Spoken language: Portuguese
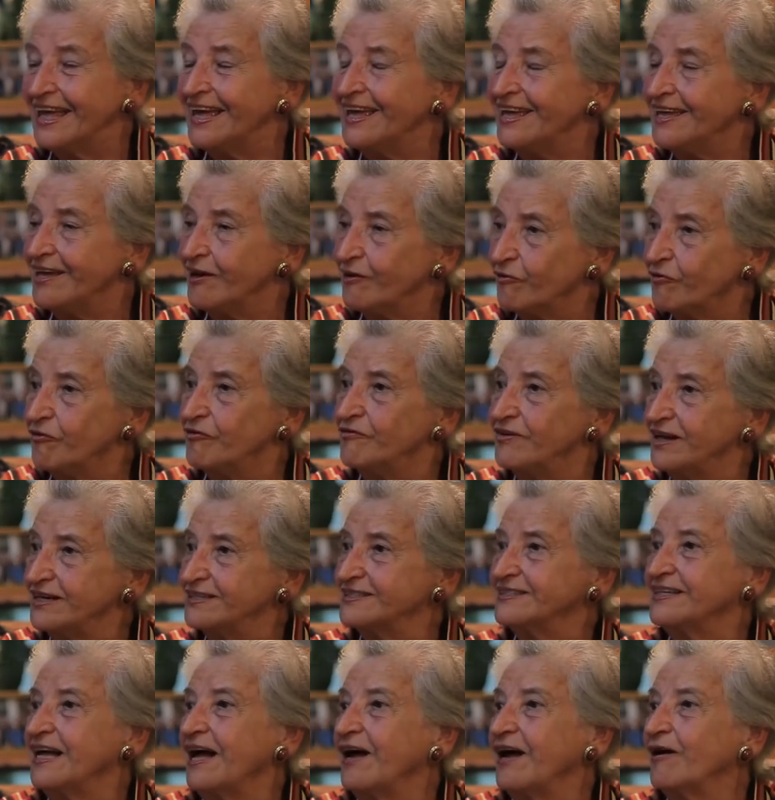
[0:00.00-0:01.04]
tem que
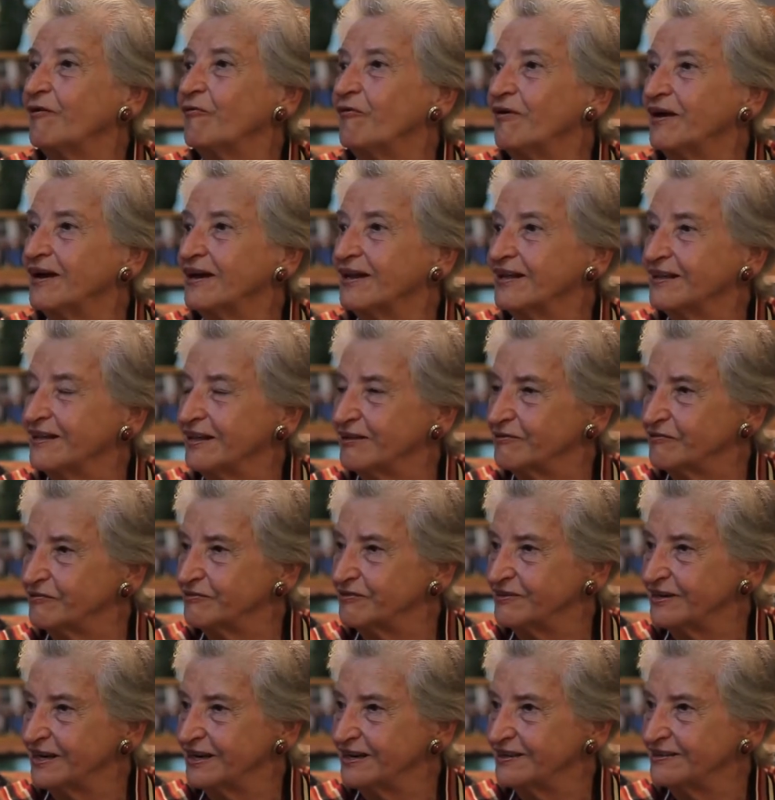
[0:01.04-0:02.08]
conversar com a
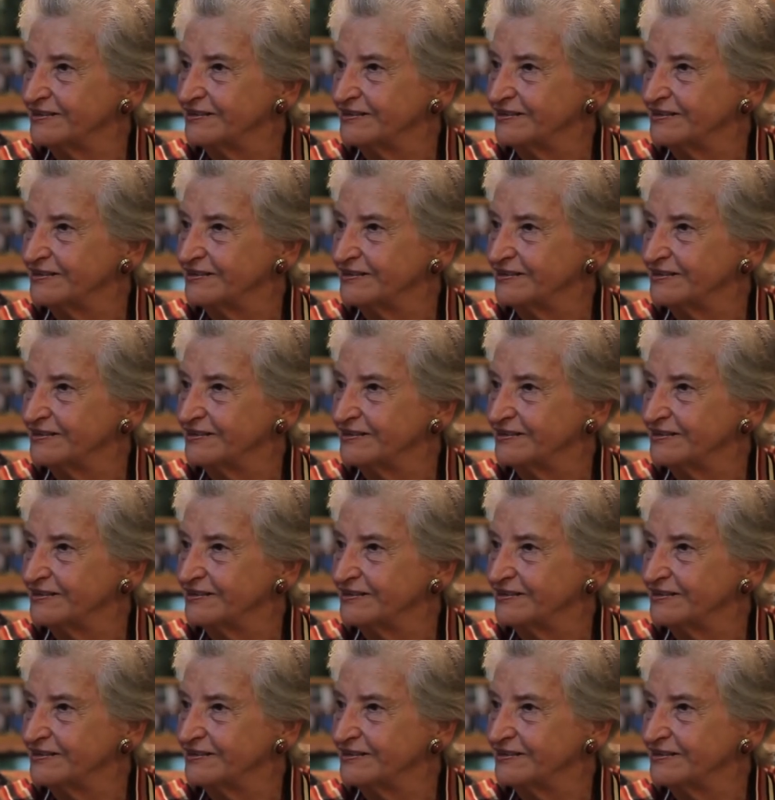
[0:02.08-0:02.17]
arquitetura.